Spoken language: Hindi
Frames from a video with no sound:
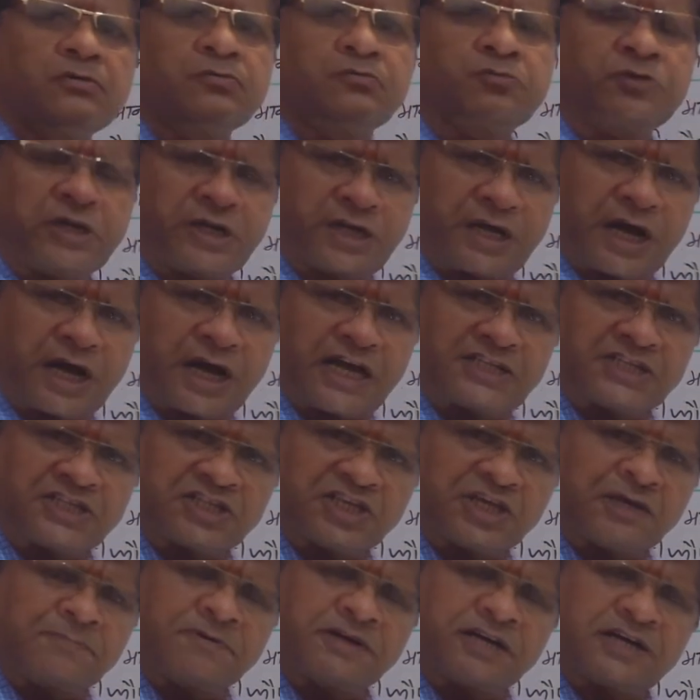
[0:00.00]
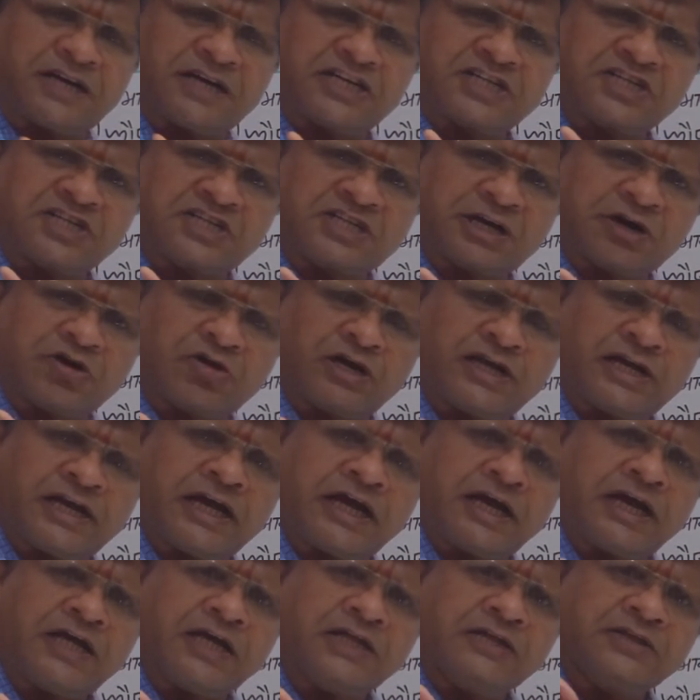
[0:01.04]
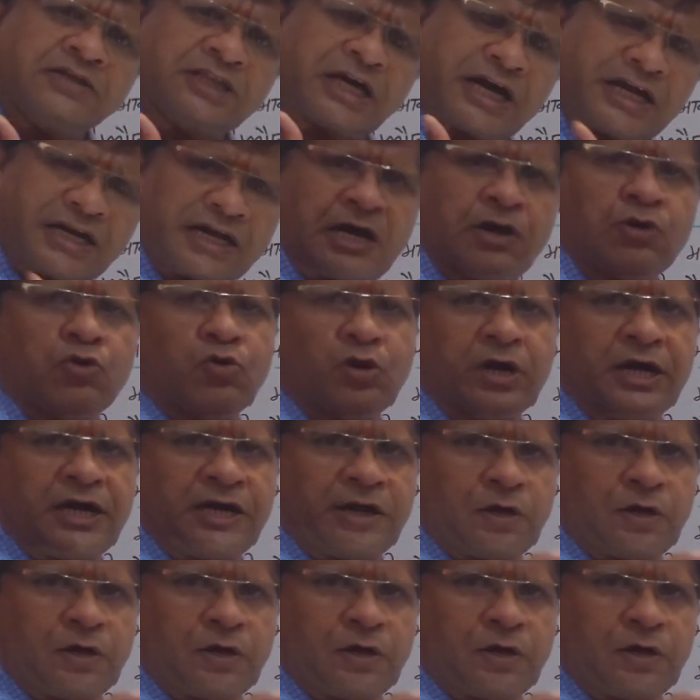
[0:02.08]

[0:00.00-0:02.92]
विकास एक प्रकार से क्या हो गया ताला हो गया